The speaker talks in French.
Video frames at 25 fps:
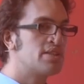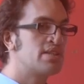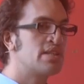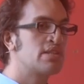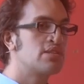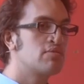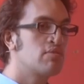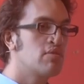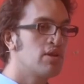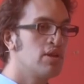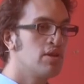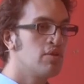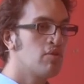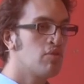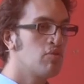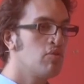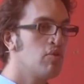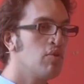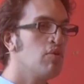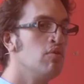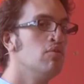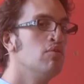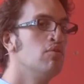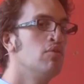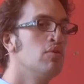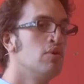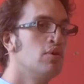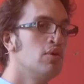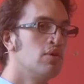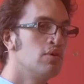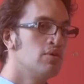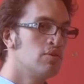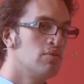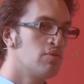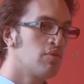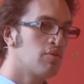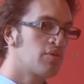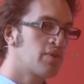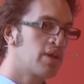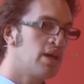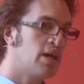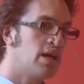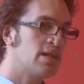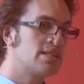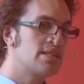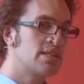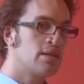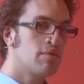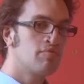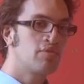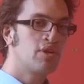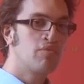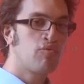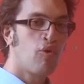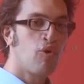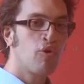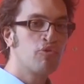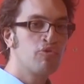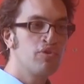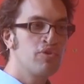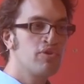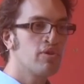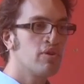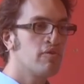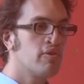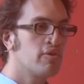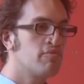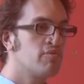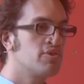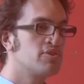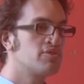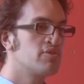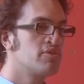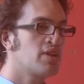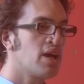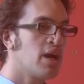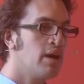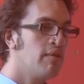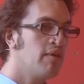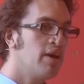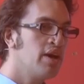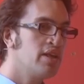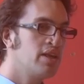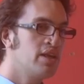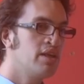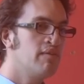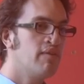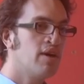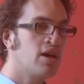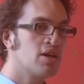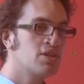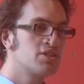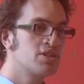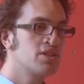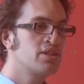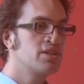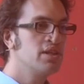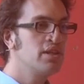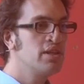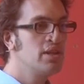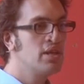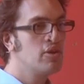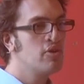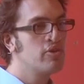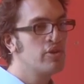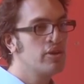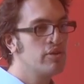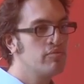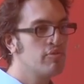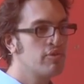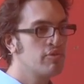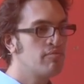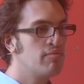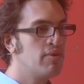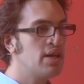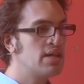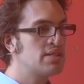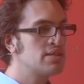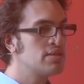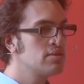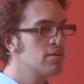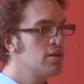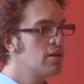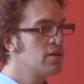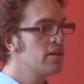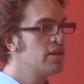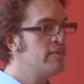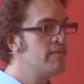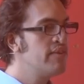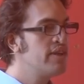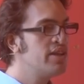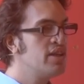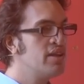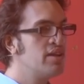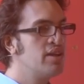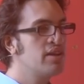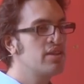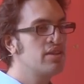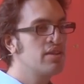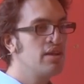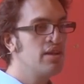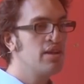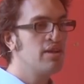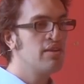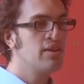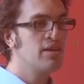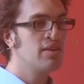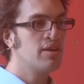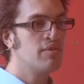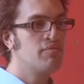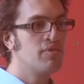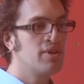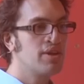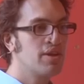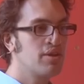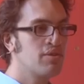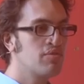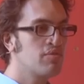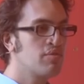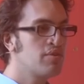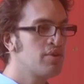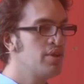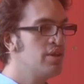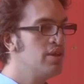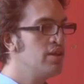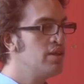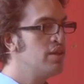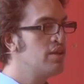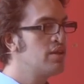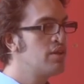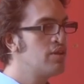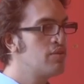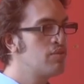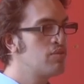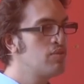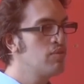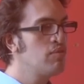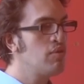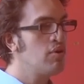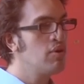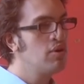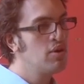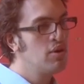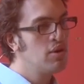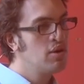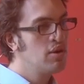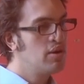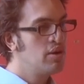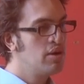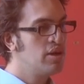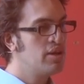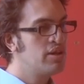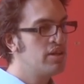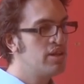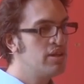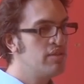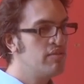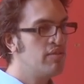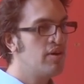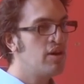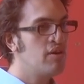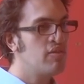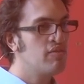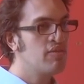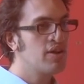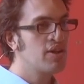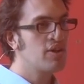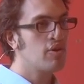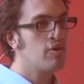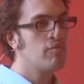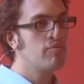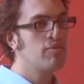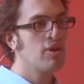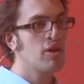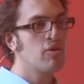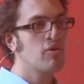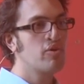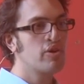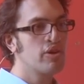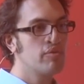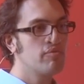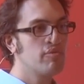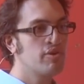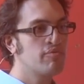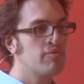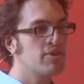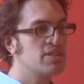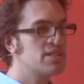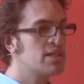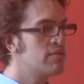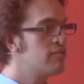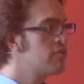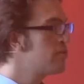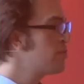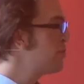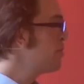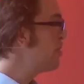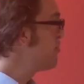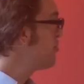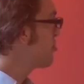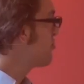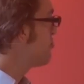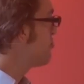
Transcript: SSO client lourd. Dans ce cas-là, c'est un petit produit sur votre poste de travail qui va injecter des logins mot de passe, qui va détecter les applications qui, s'ouvrent et qui va en fait remplir le login mot de passe à votre,